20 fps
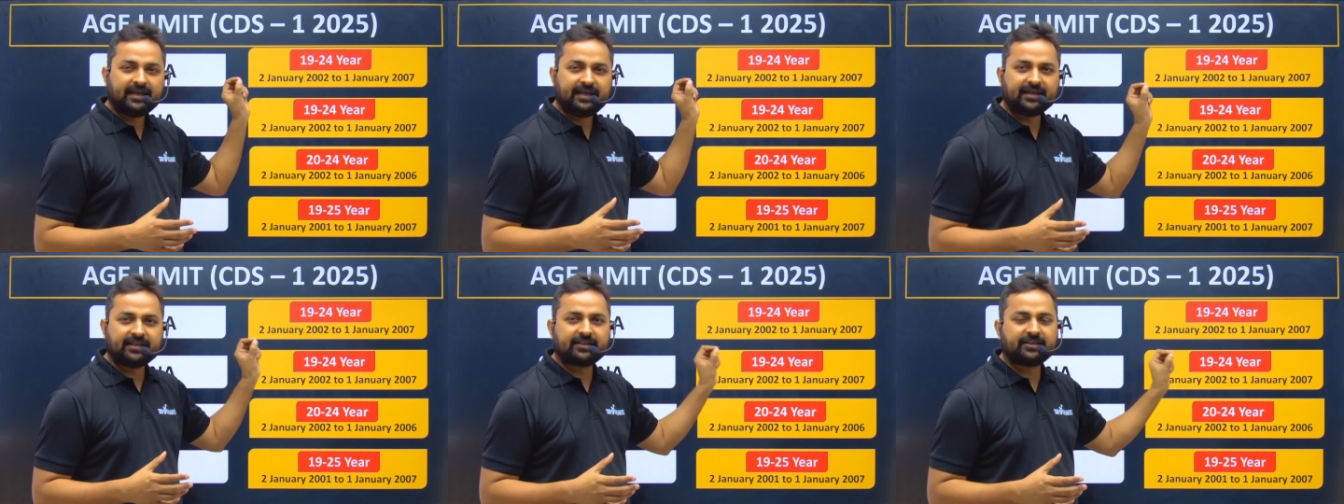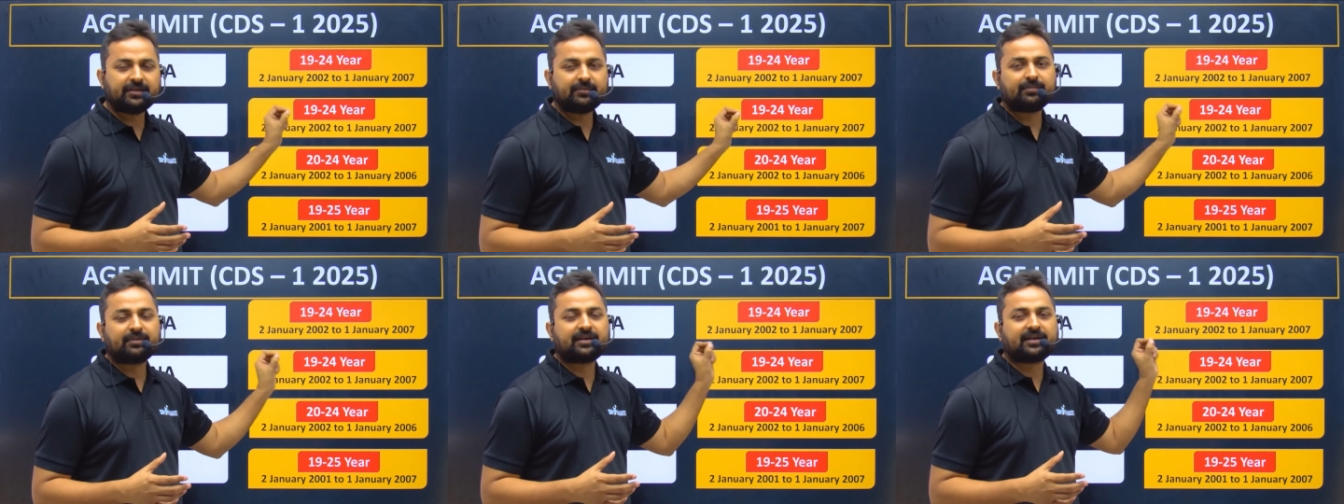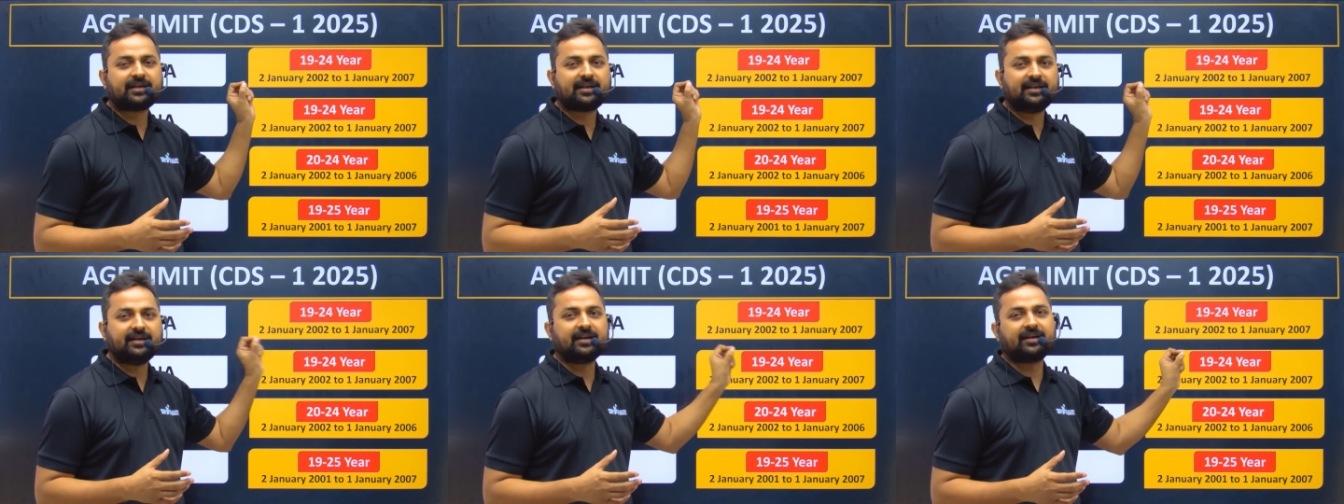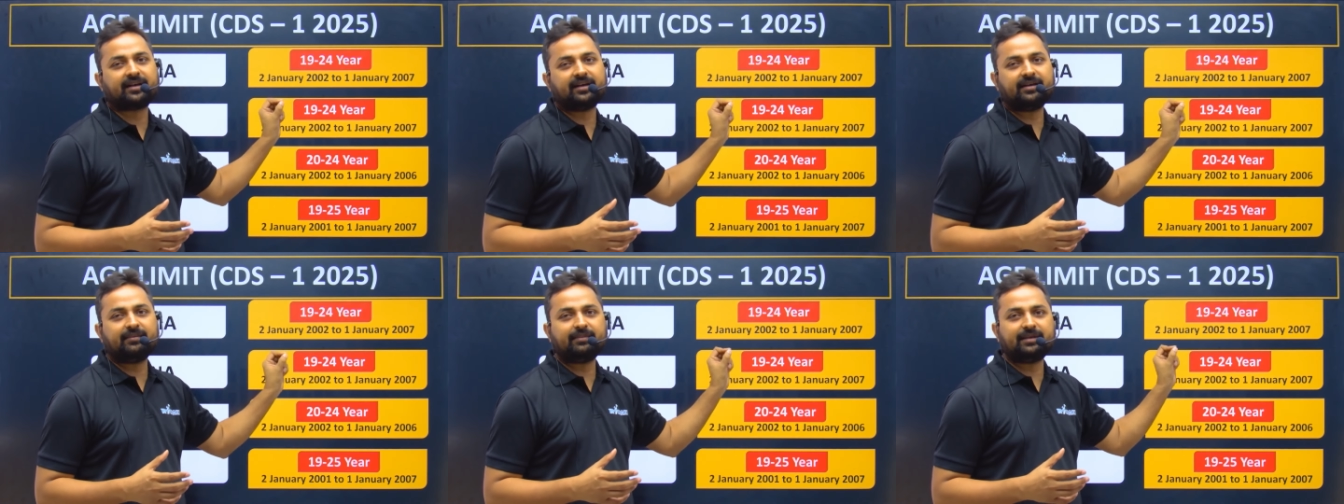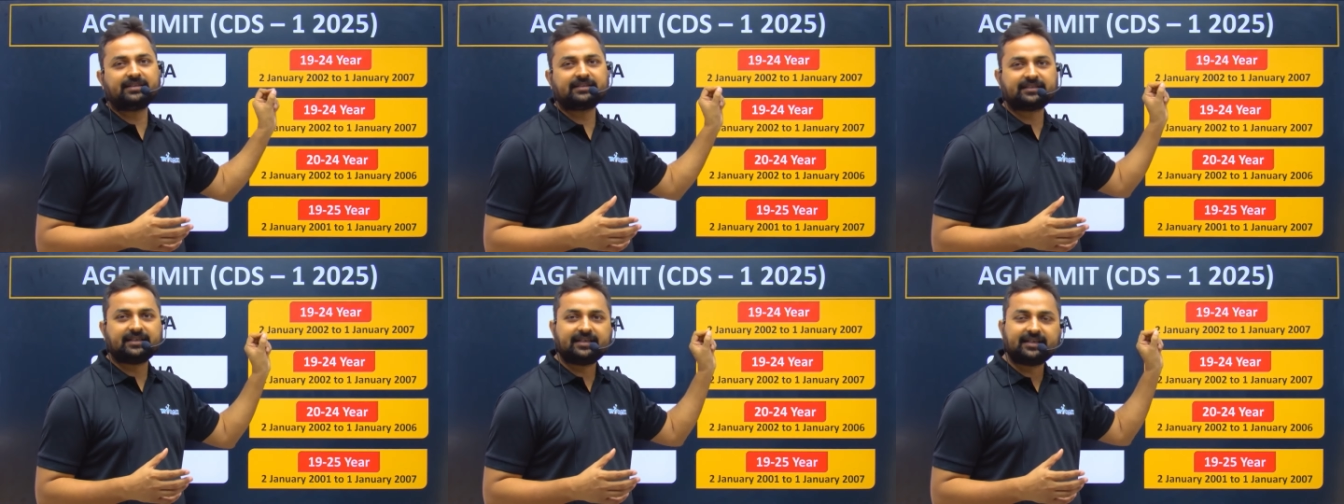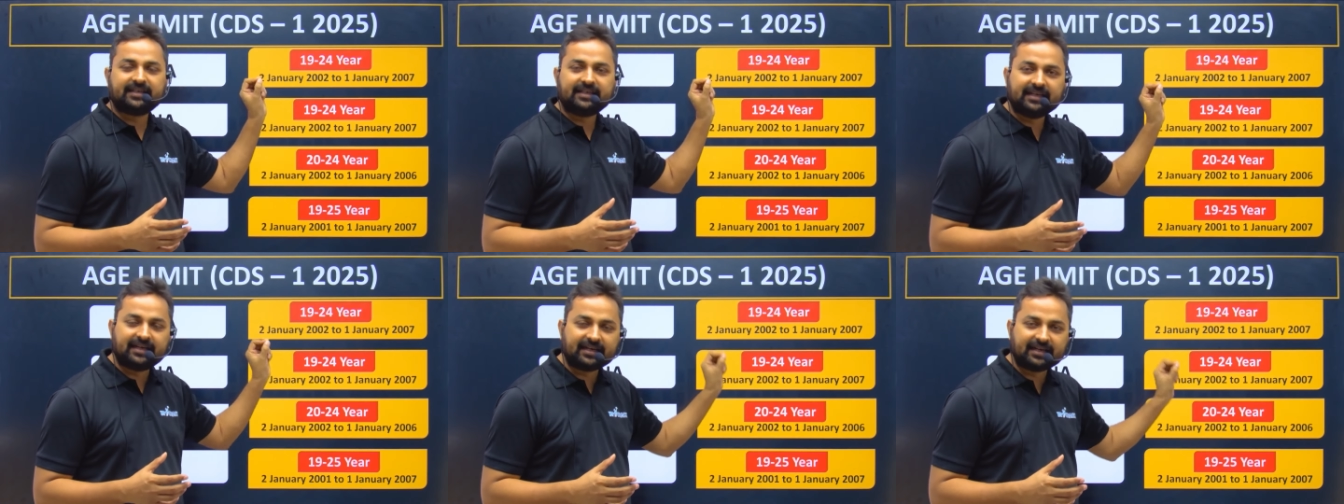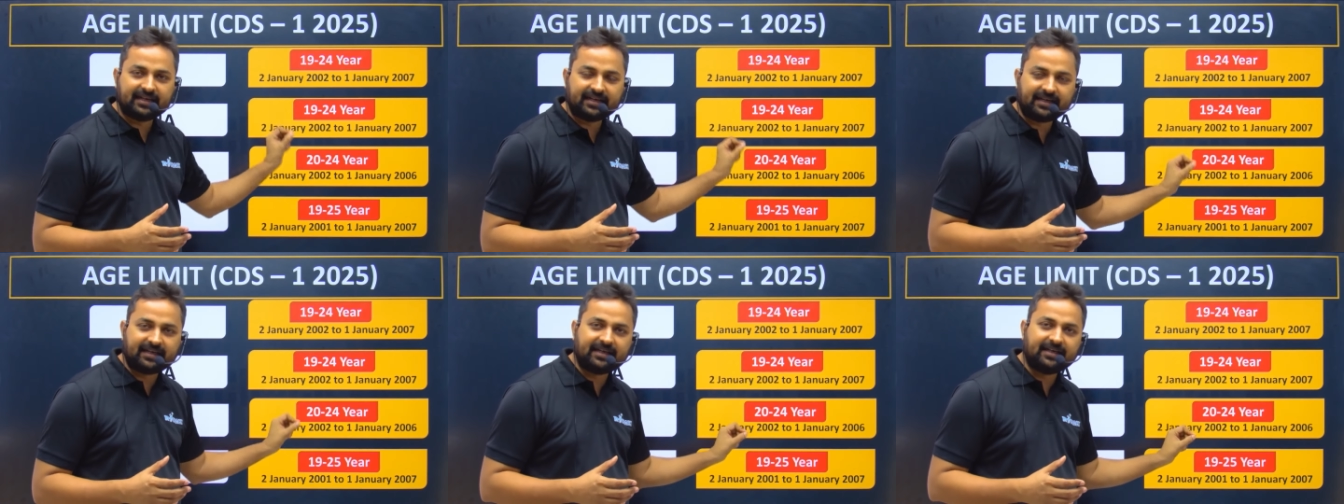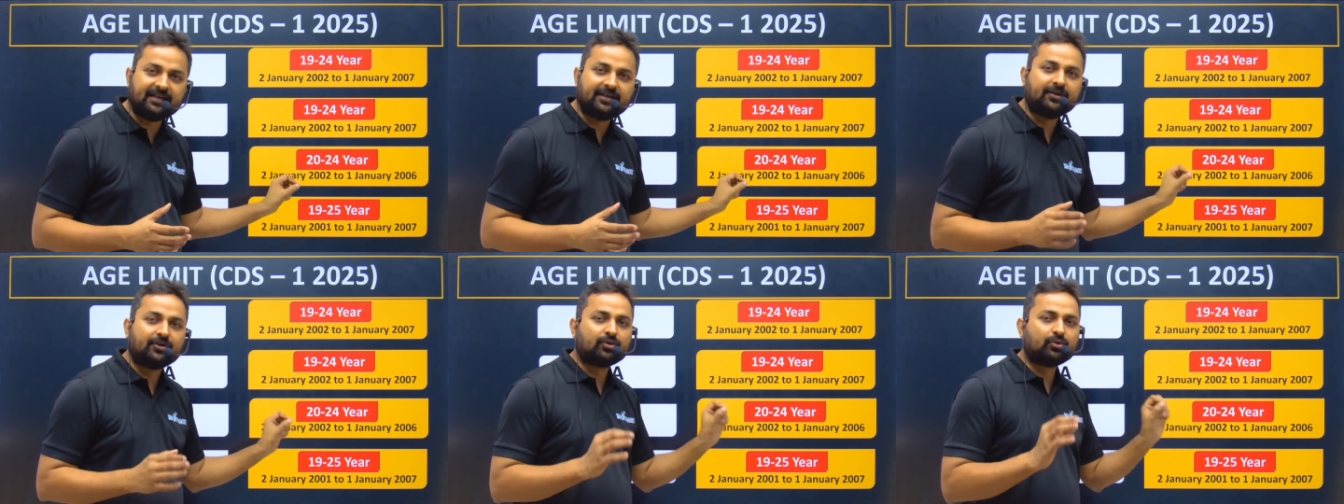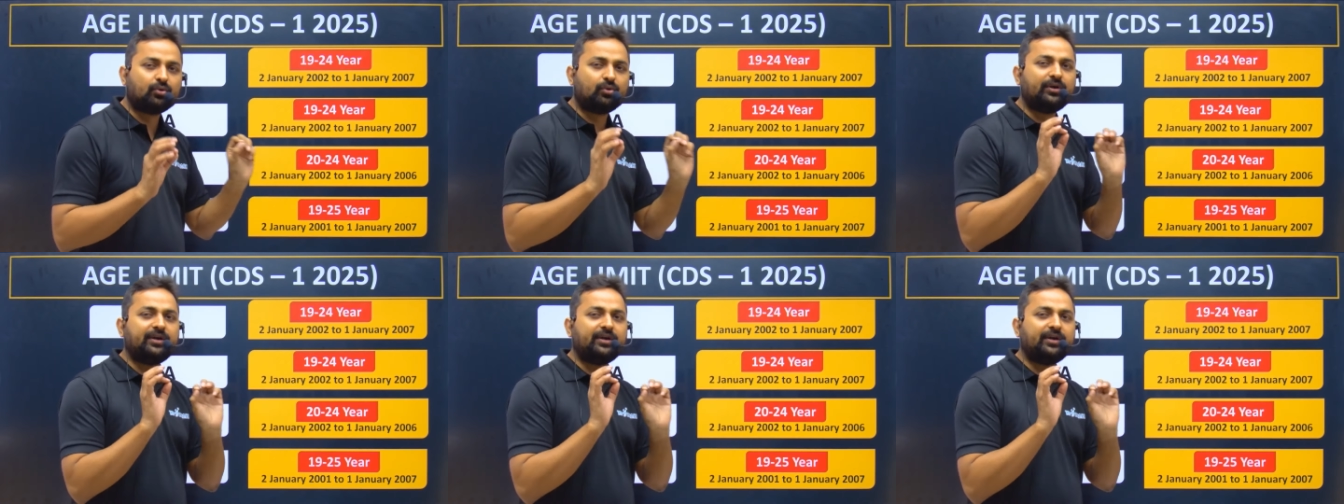एकदम क्लियरली मेंशन किया गया है कोई